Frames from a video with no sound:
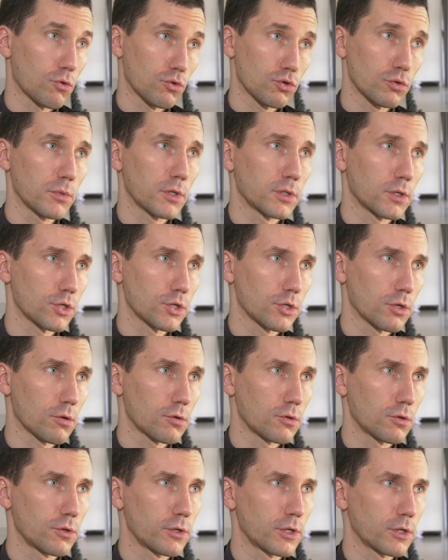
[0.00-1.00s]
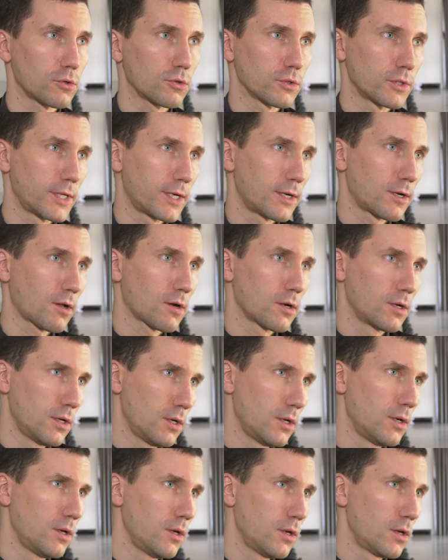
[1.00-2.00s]
rozumiana szeroko jako dar
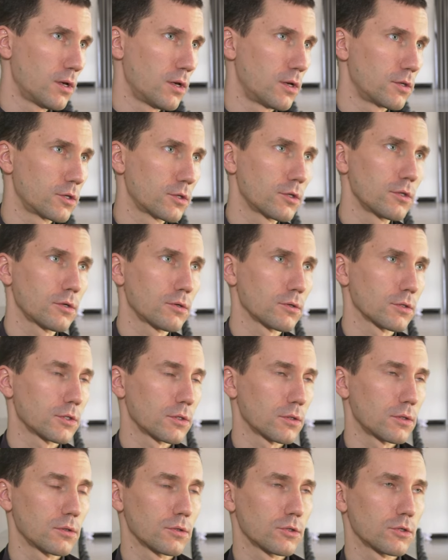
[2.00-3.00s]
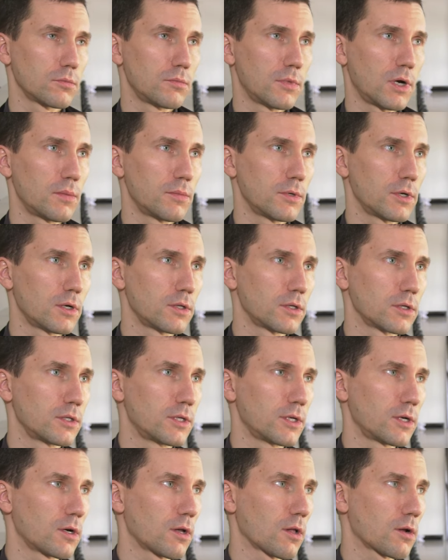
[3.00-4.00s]
y, nie tylko z tego, co mamy, ale
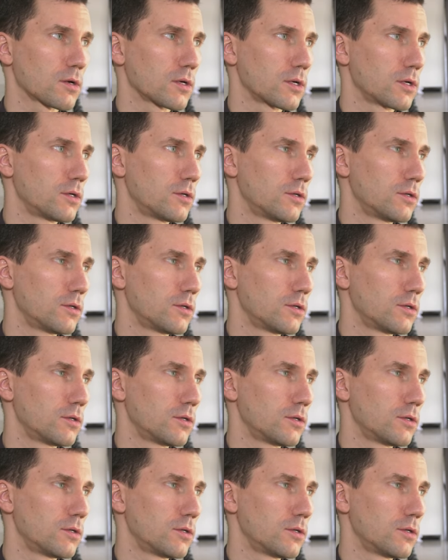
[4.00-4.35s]
dar y,